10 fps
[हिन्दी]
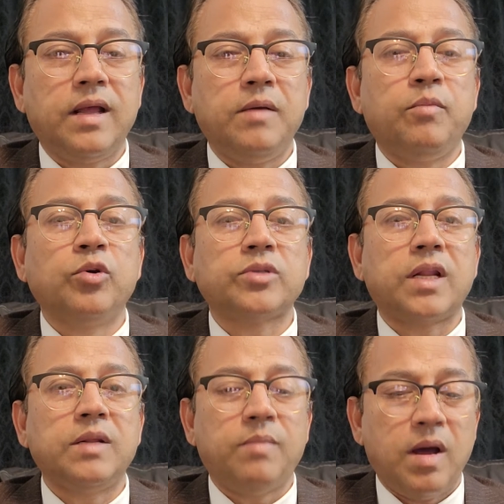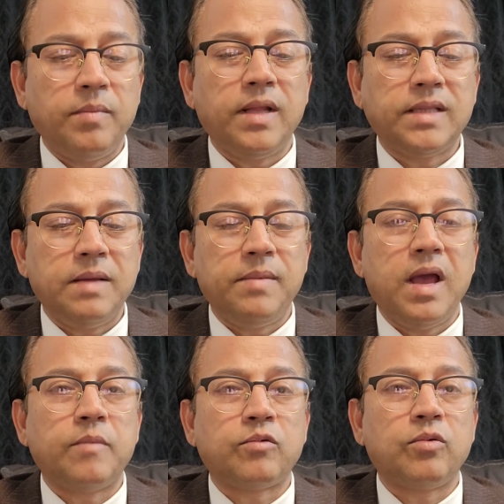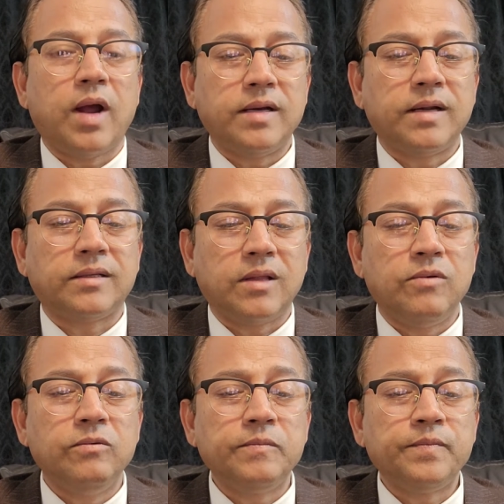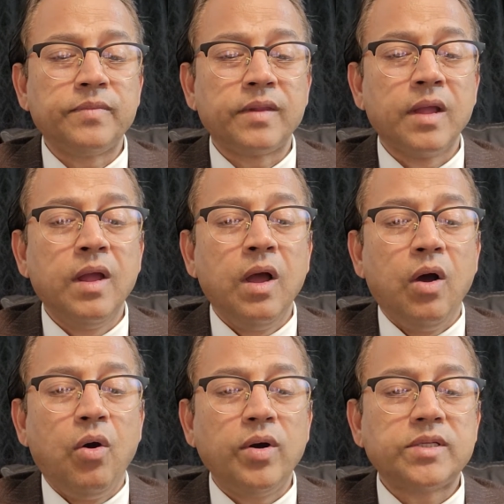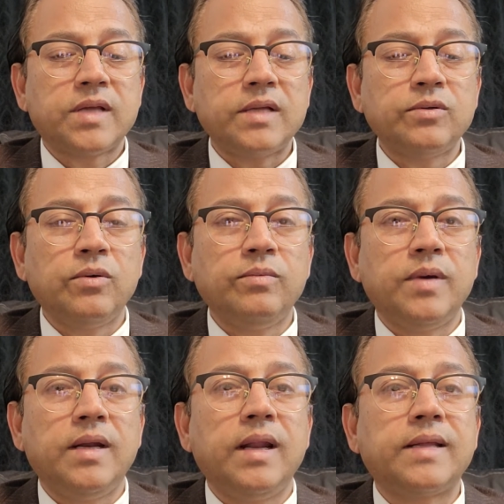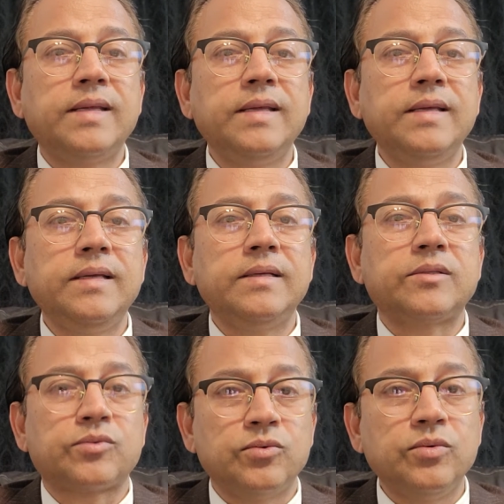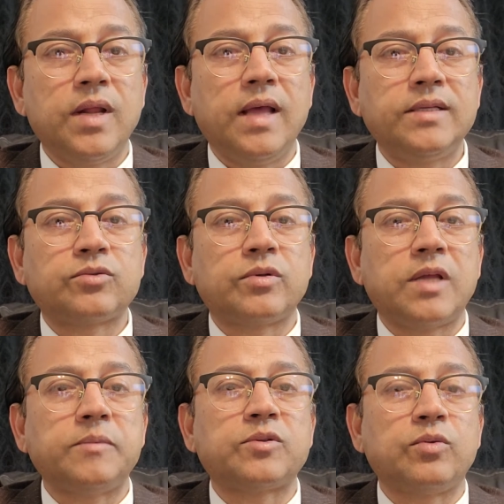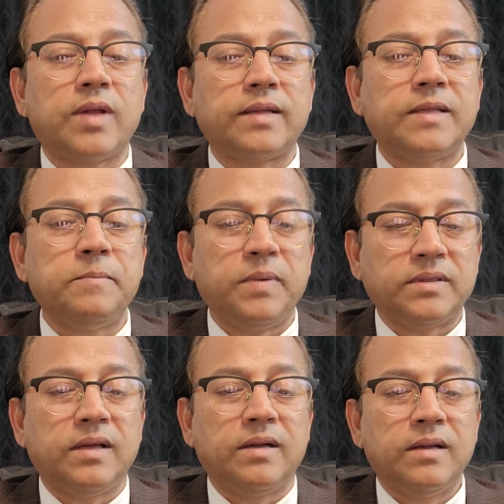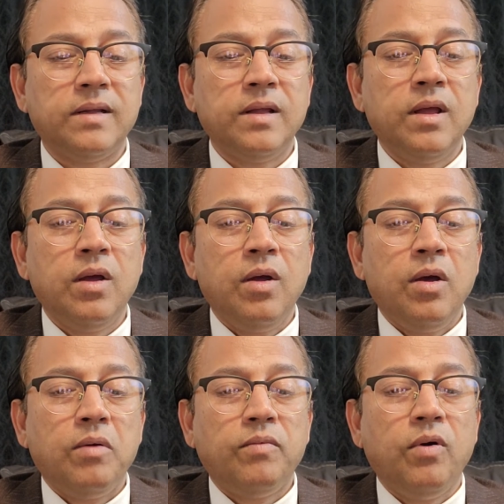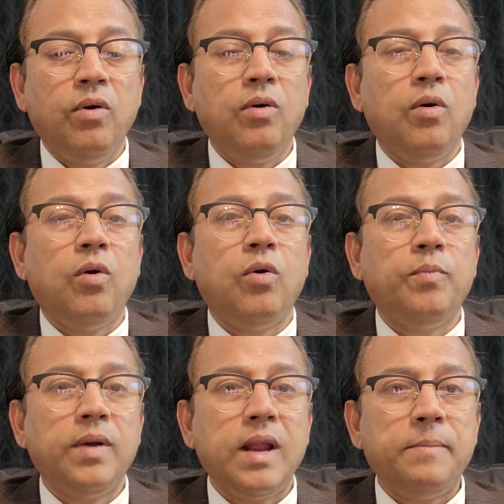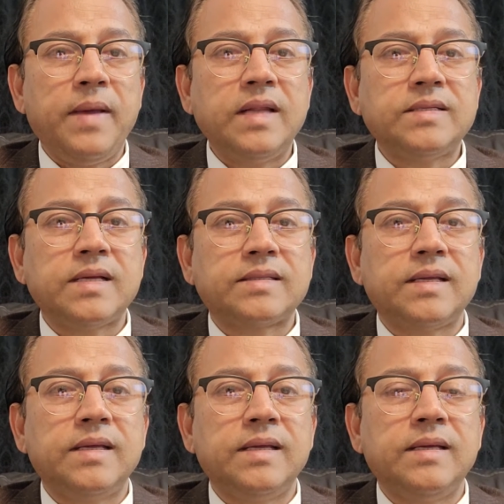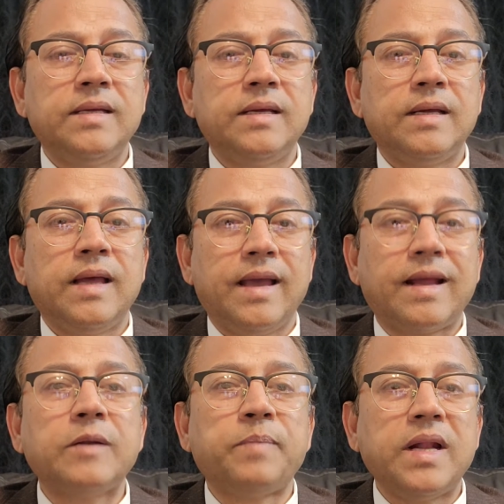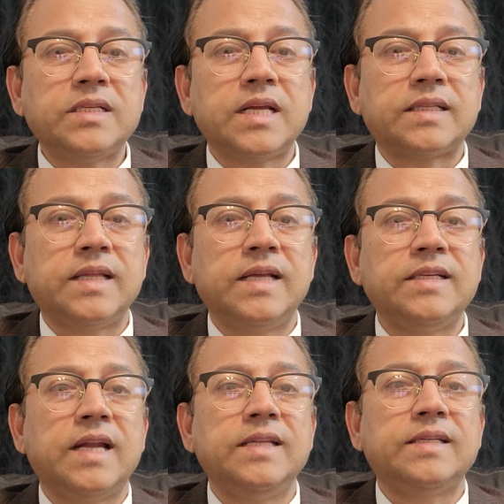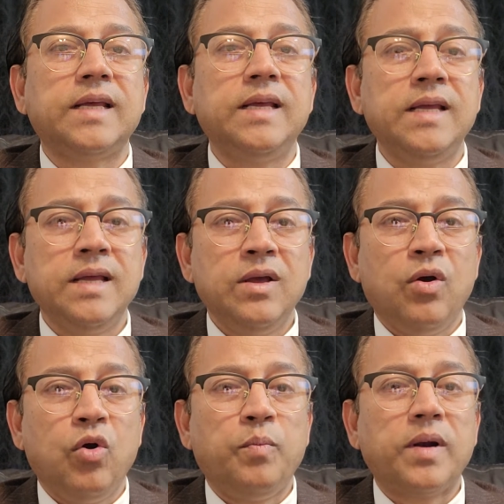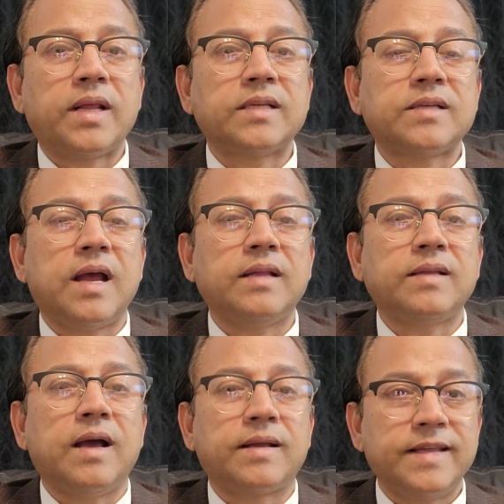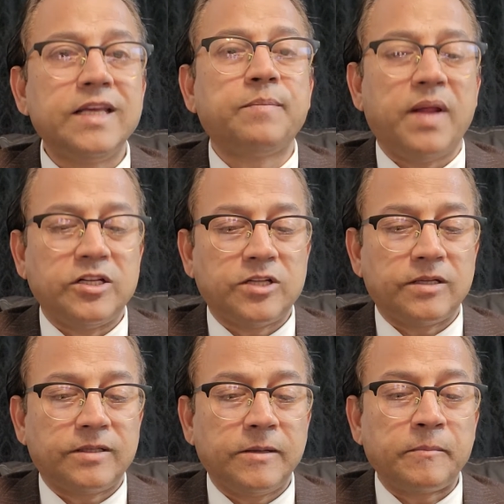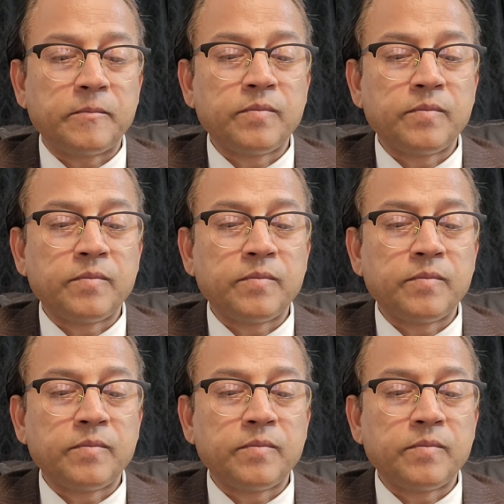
हैं बहुत सारे मामला हैं मैं आपको गाइड करता हूँ और इसका जो लकी स्टोन है जिसको जेम स्टोन कहते हैं पत्थर वो ओपल आप पहन सकते हैं एगेट पहन सकते हैं यानी कि ओपल के साथ अकीक पहन सकते हैं